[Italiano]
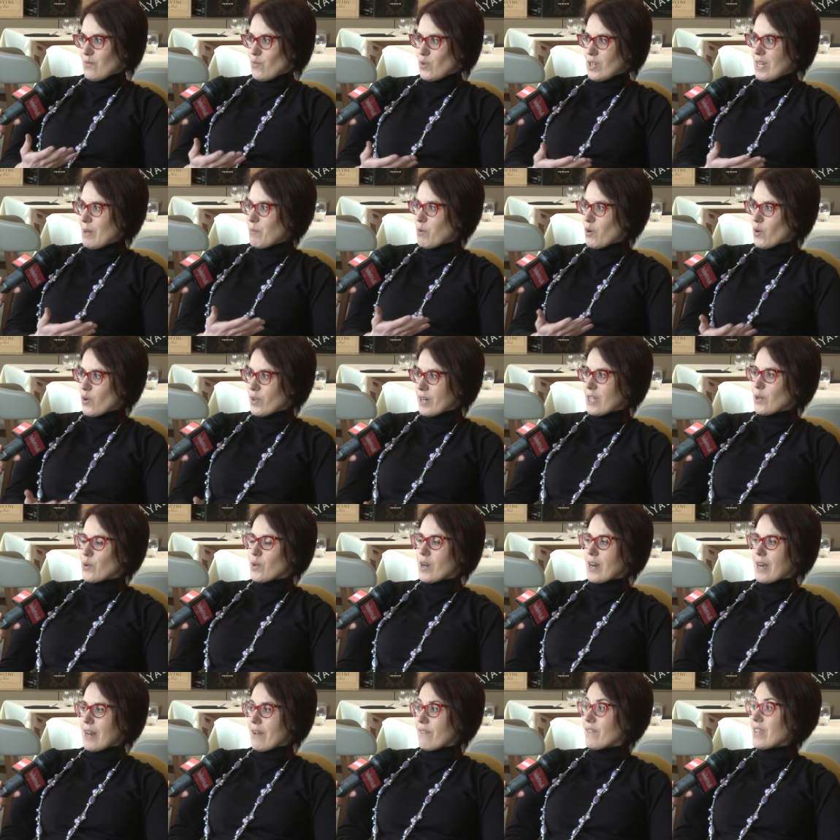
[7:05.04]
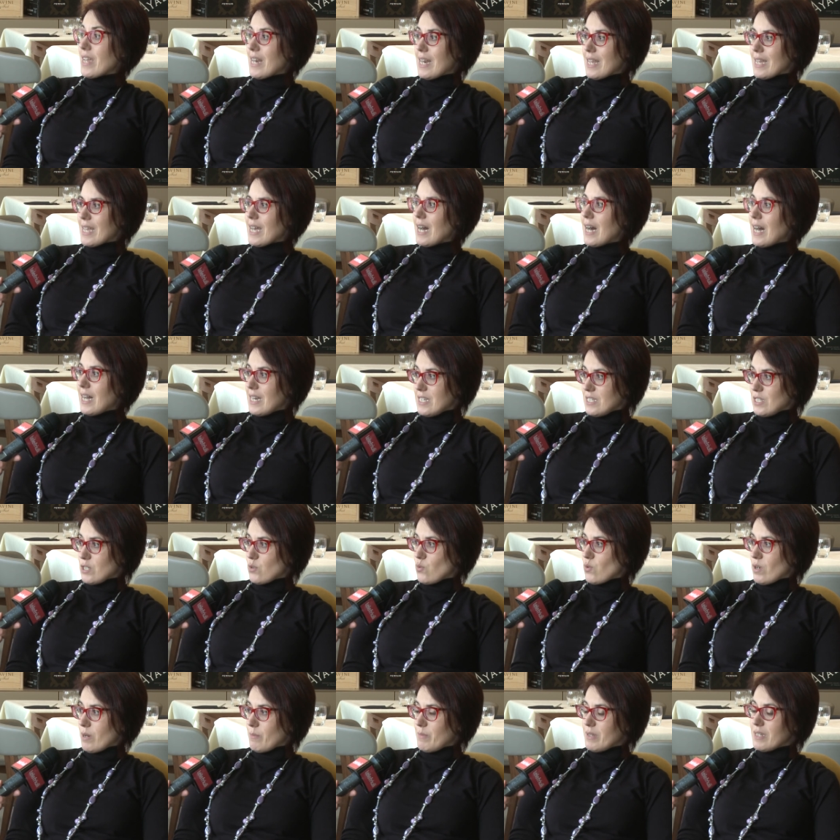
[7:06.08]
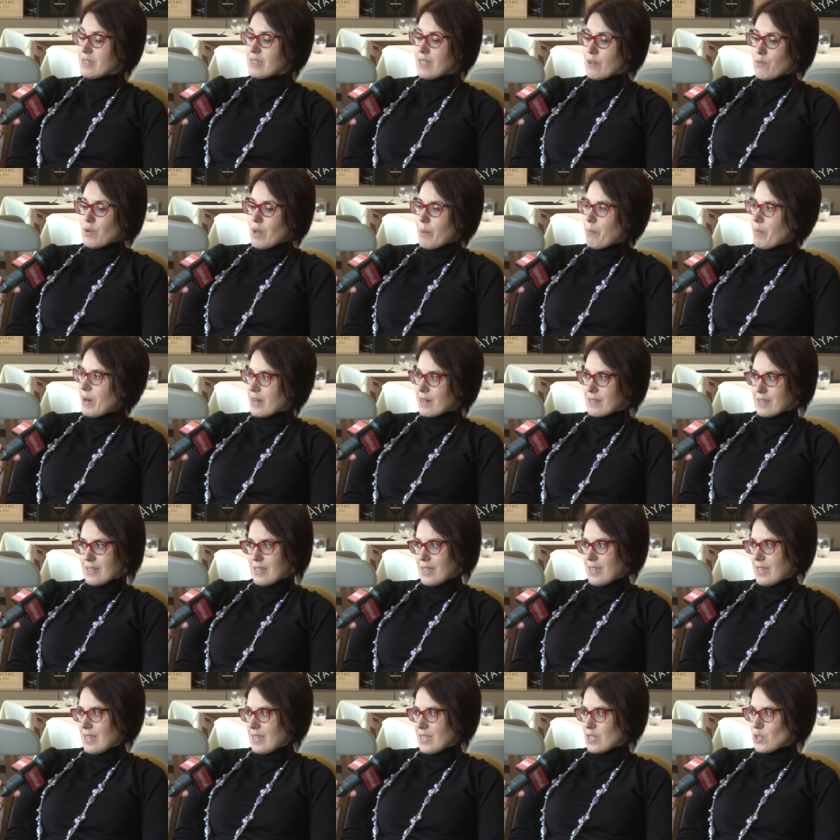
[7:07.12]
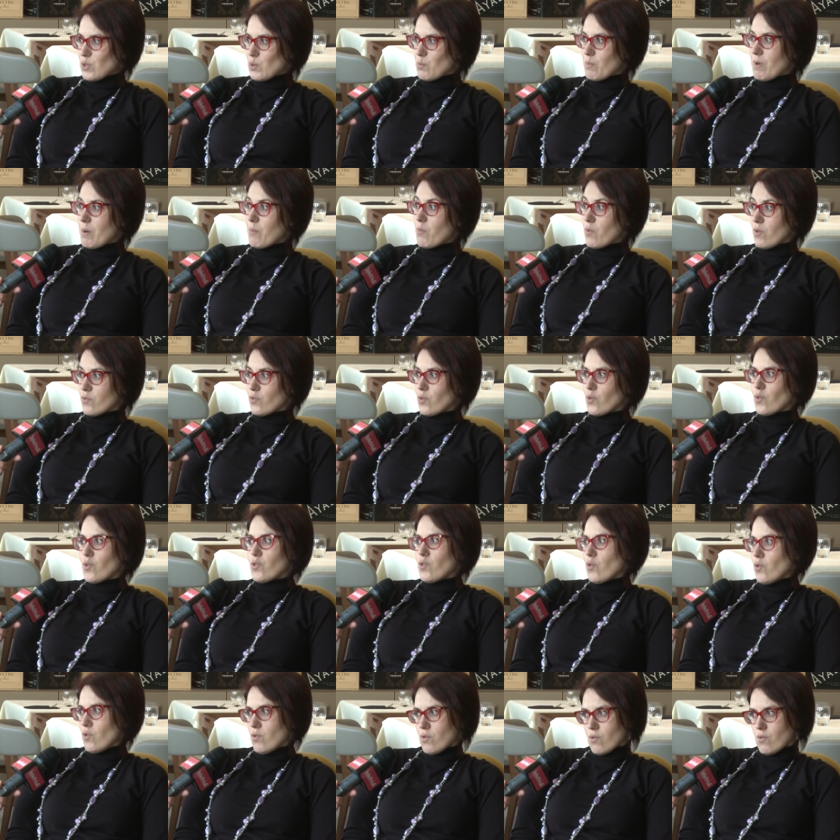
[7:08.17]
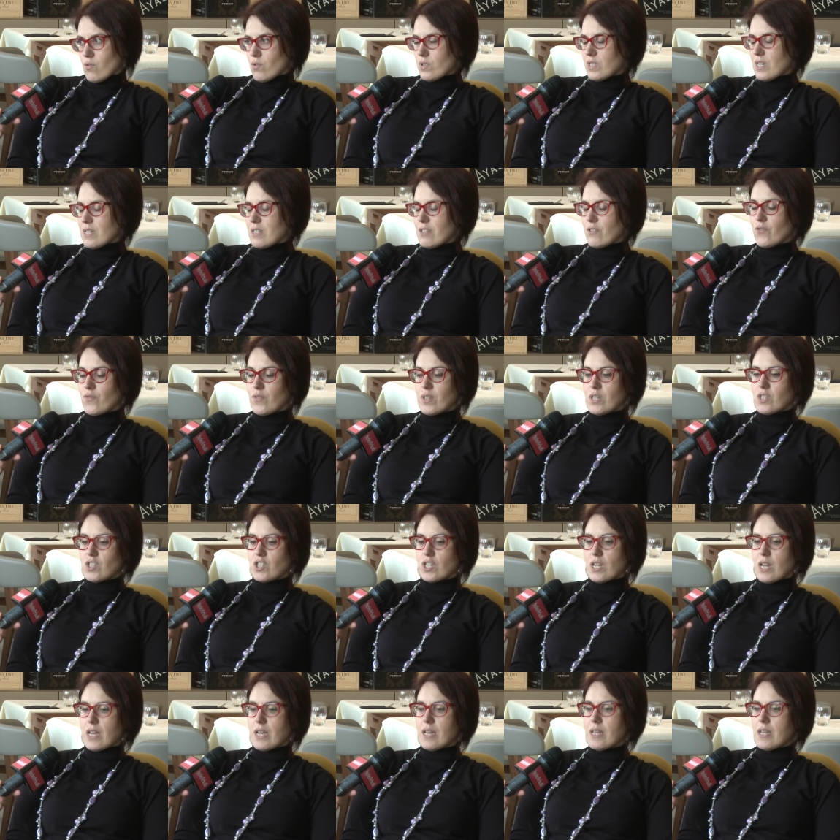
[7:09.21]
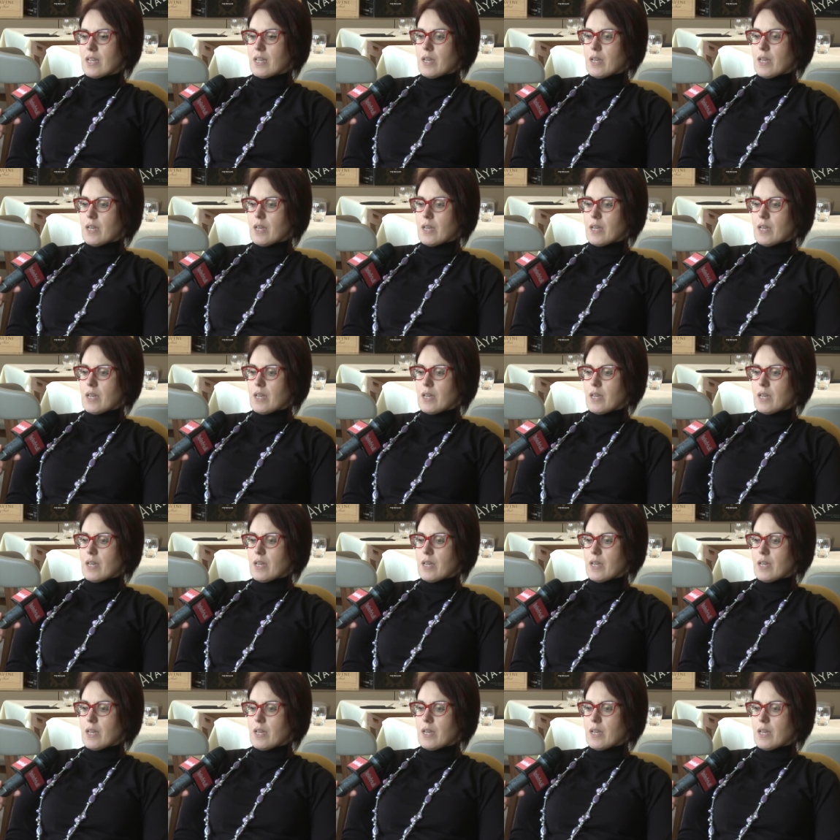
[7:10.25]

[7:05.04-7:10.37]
vogliamo ricorrere a vie legali sicuramente è una parte parte insomma, molto dolorosa e difficile,